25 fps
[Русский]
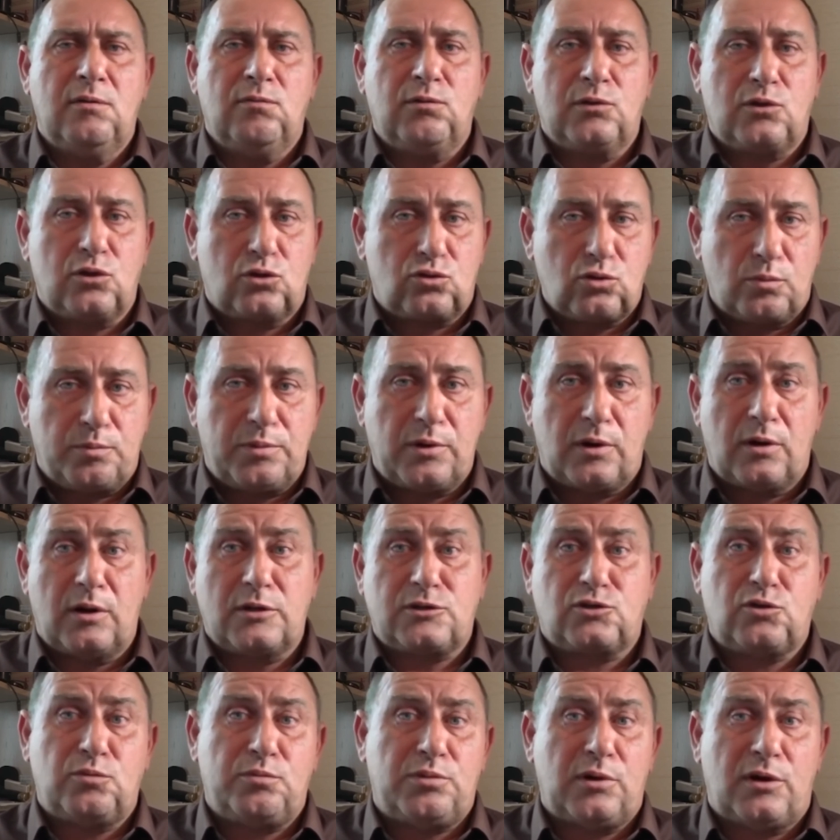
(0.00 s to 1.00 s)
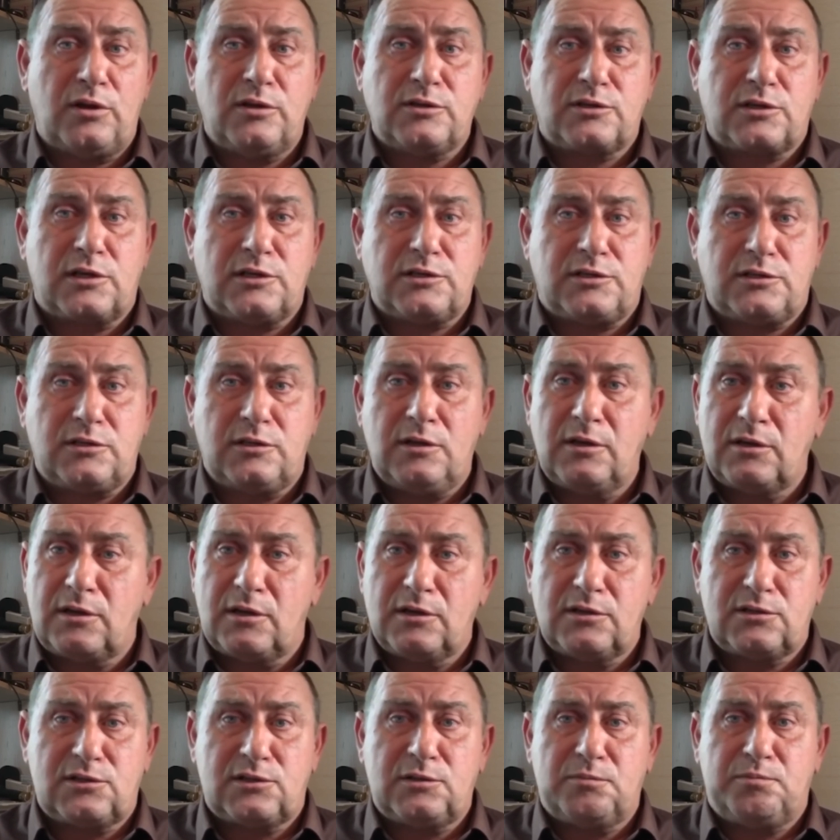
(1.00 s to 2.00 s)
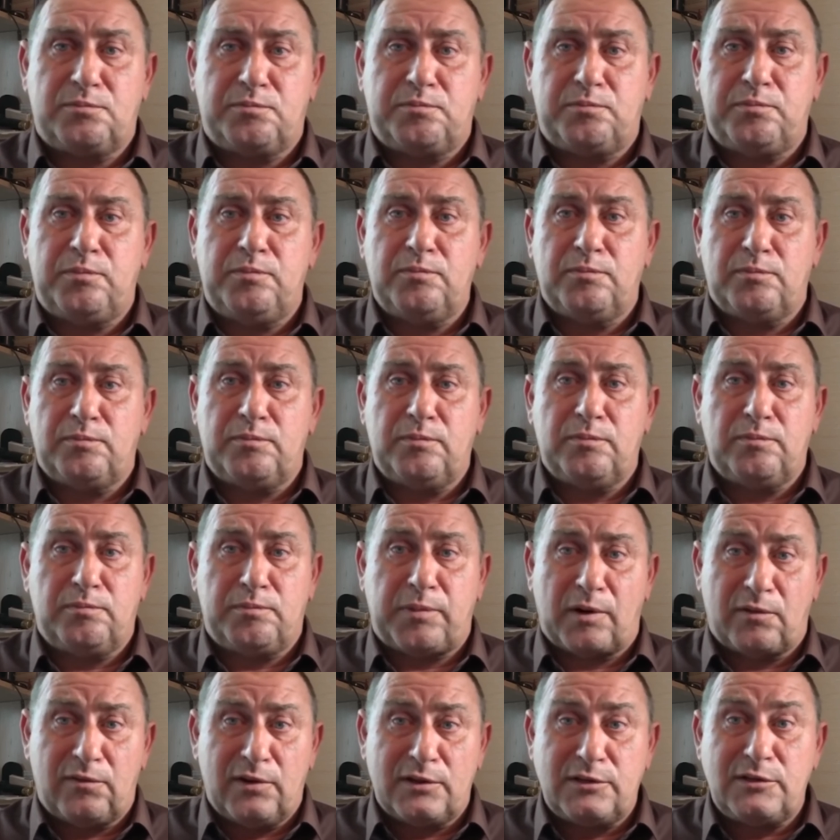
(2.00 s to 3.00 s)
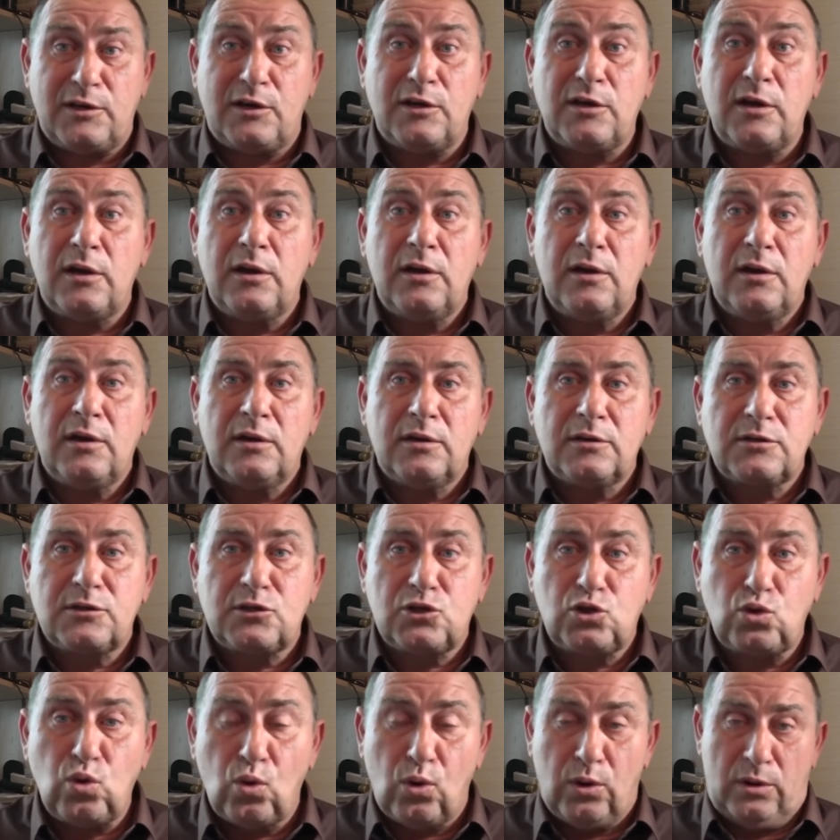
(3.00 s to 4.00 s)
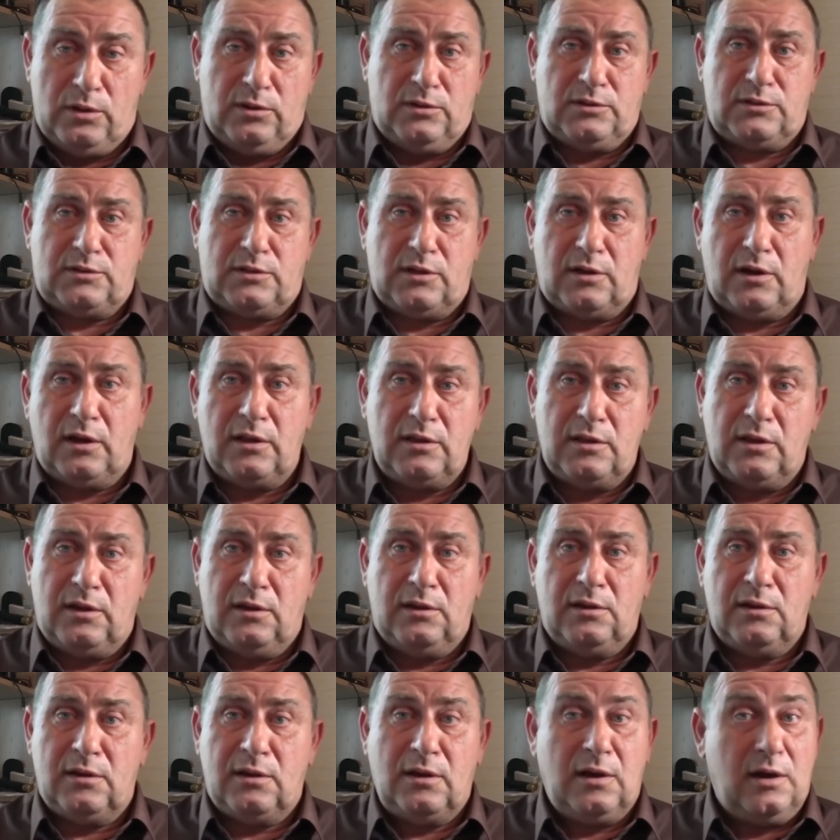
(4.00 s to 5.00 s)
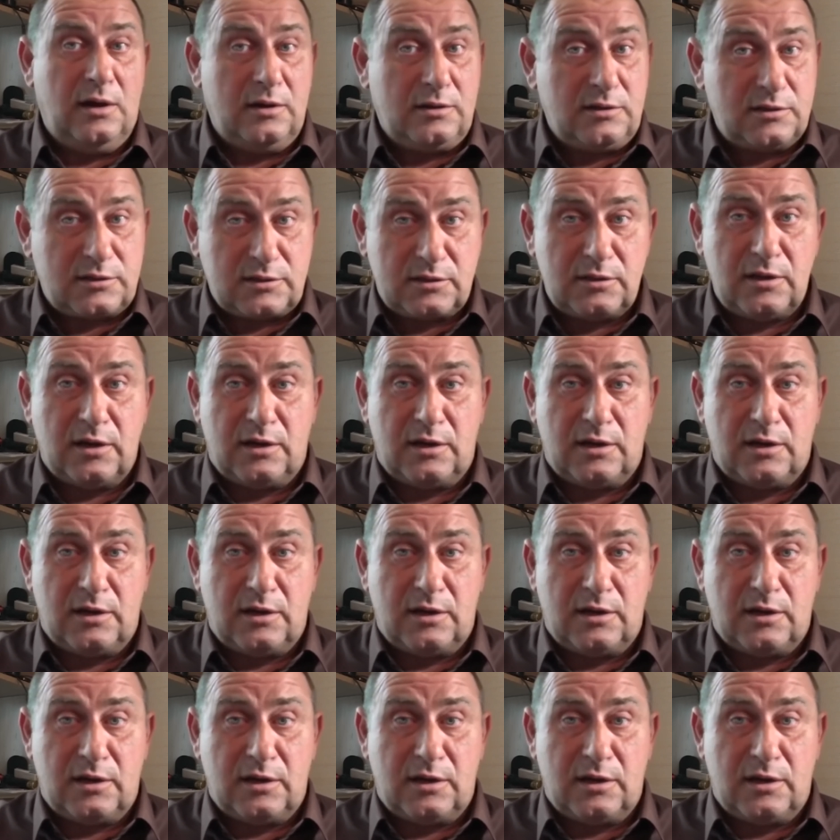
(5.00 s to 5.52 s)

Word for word: Вот это убирается Берлинская стена, кажется, проводили с той стороны, а не с